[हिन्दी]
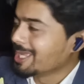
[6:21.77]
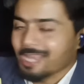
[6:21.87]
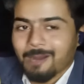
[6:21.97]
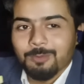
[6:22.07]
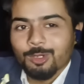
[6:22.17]
भाई
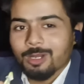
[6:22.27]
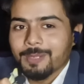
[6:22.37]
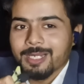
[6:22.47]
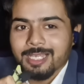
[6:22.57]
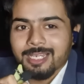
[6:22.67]
आप लोग
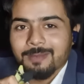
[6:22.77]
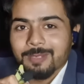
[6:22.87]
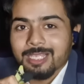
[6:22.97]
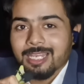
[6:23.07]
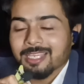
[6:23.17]
कमेंट करके
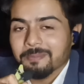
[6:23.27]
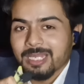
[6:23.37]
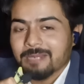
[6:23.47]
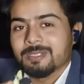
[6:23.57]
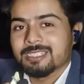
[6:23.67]
बताना कि
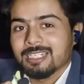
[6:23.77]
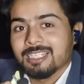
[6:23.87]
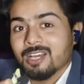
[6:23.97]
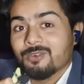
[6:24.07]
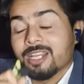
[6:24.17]
मेरा पसंद
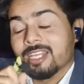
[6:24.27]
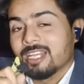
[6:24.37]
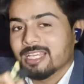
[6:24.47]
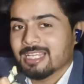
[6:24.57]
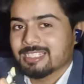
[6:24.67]
क्या हुआ
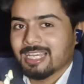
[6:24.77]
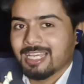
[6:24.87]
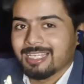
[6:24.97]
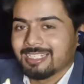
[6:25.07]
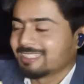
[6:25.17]
रील क्या? कैसा है